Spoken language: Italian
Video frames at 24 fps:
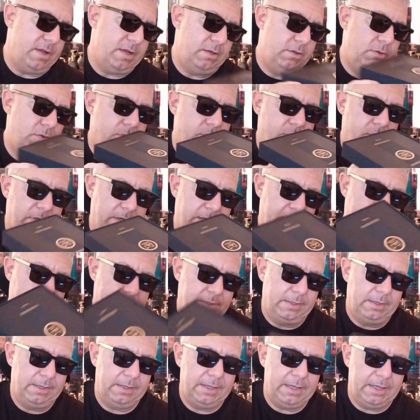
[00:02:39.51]
Allora
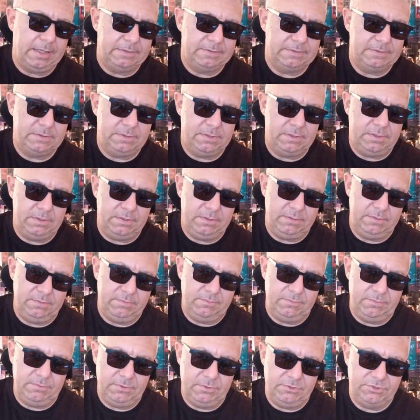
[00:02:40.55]
ragazzi,
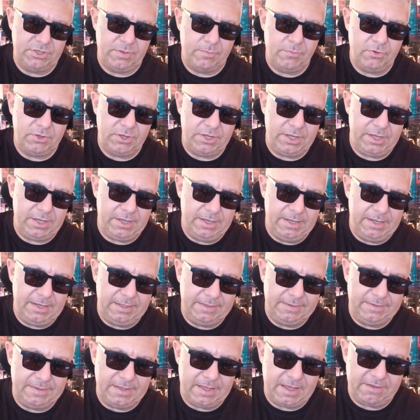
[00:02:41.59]
diciamo che
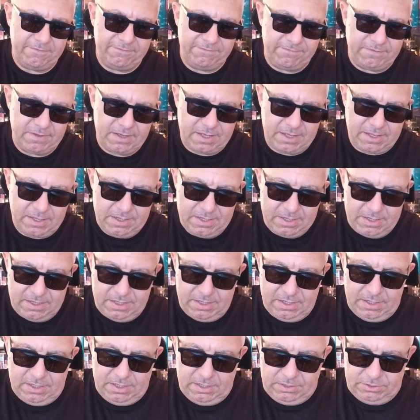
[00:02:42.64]
la Tafa
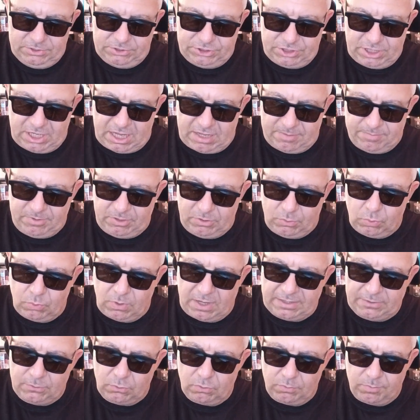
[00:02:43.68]
ci ha
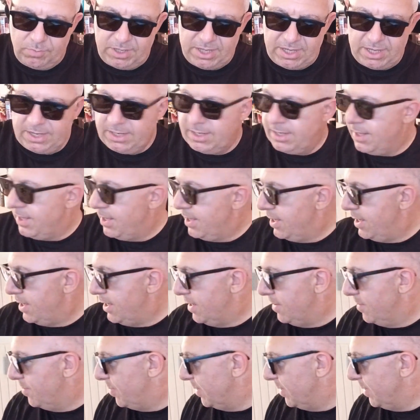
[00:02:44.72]
abituato bene in